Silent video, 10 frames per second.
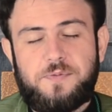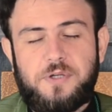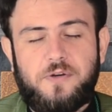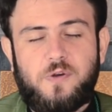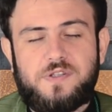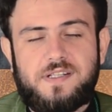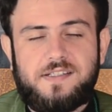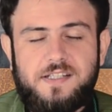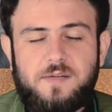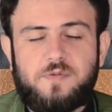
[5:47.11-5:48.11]
porque nós
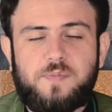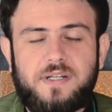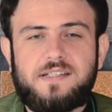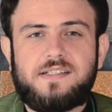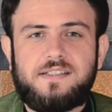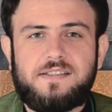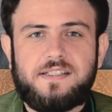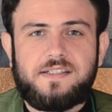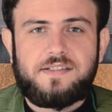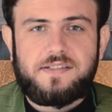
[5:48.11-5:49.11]
nascemos para as
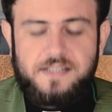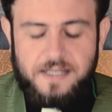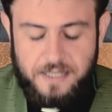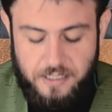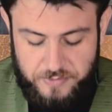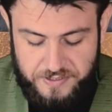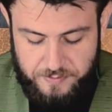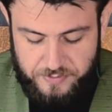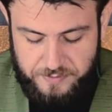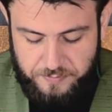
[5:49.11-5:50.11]
grandezas,
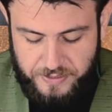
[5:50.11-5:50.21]
precisamos